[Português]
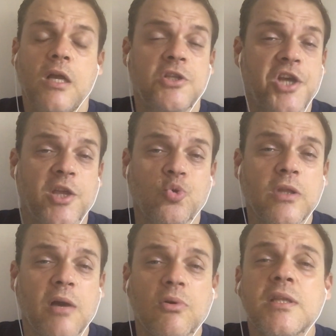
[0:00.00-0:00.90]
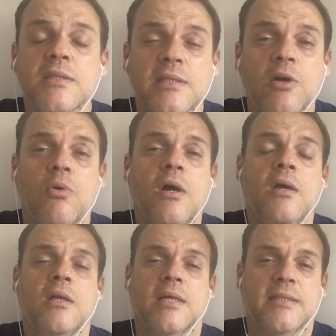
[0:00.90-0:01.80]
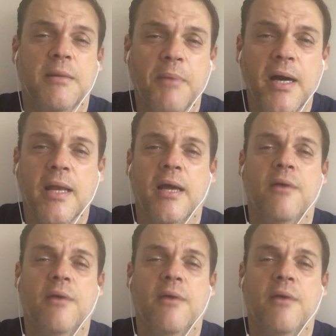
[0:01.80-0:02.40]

de que tudo que aconteceu na semana,